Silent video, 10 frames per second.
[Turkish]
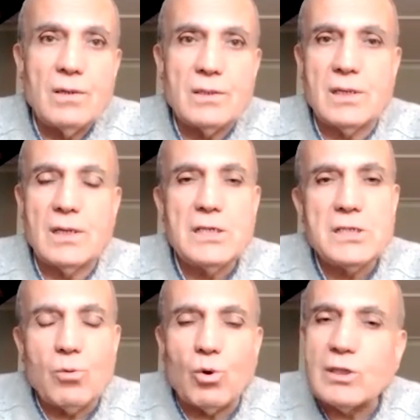İşte
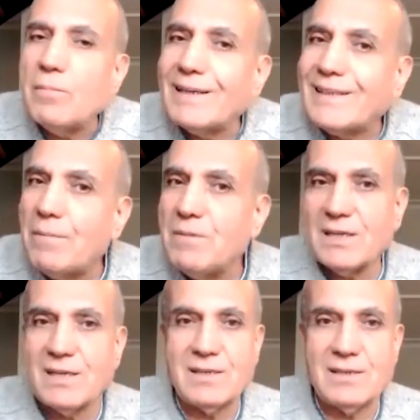hiç ondan
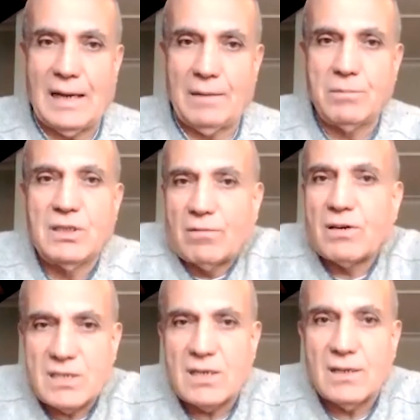beklenmeyecek yani bir
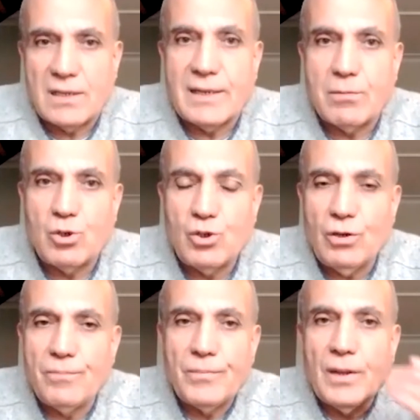davranışa
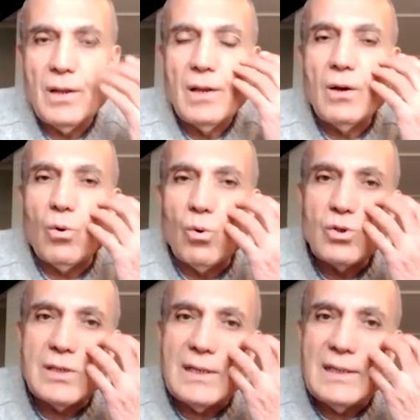girebiliyor. O
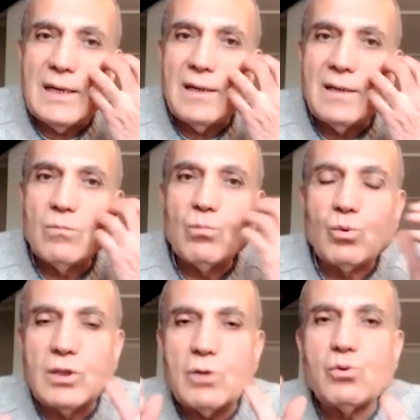yüzden de
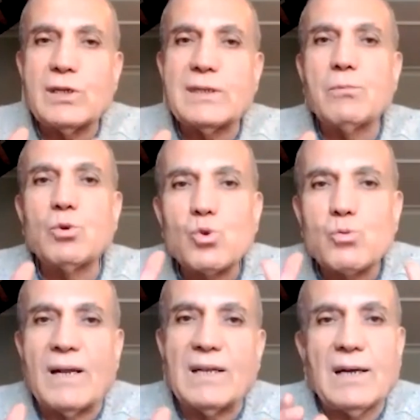mutlak surette bir
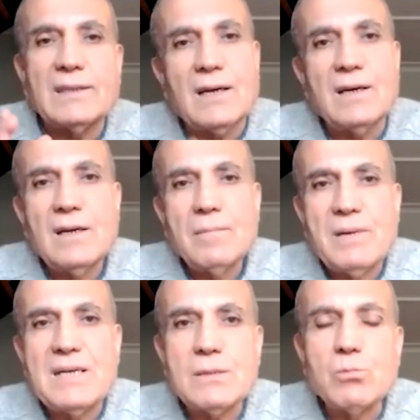uzmanla hatta
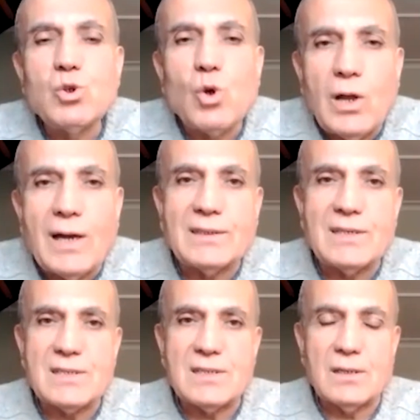bence bu yol
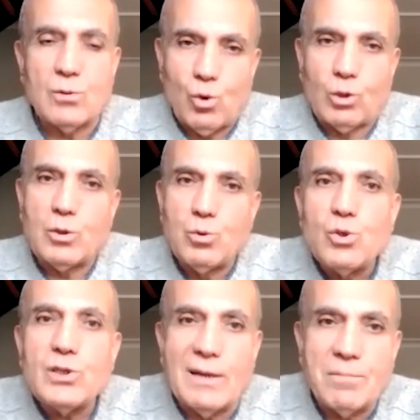haritasını yolda
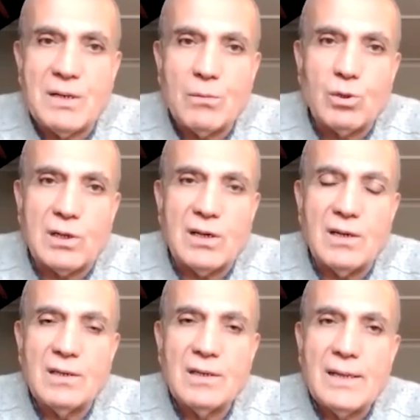yürürken bile
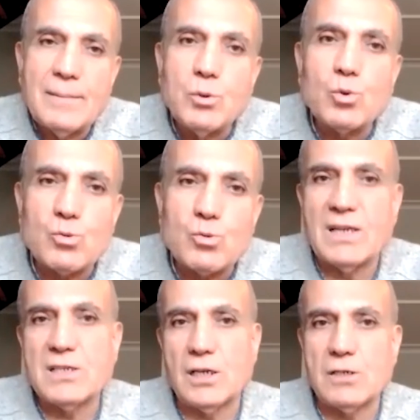mutlaka bir
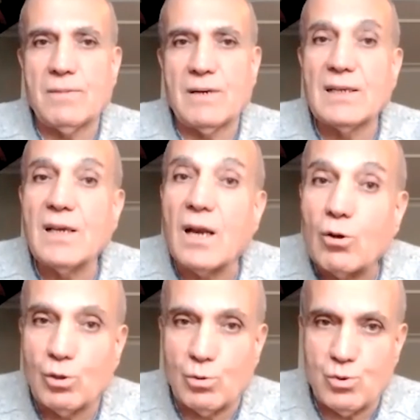uzmanla çalışmalarına yarar
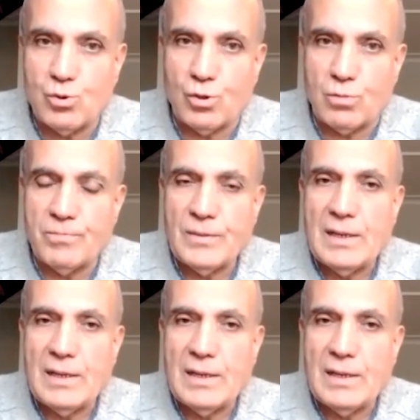olduğunu düşünüyorum.